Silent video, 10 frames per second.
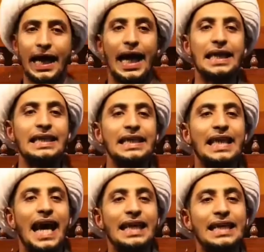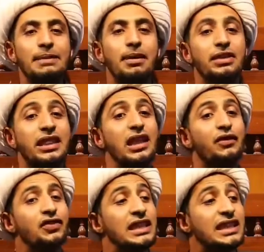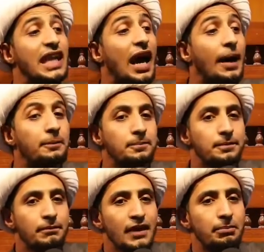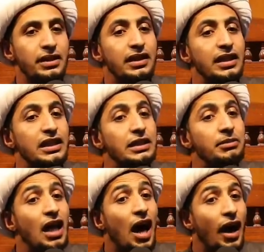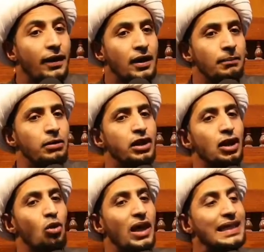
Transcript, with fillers: خلي لها قيمه مثل الفيزياء، مثل الكيمياء، مثل اللغه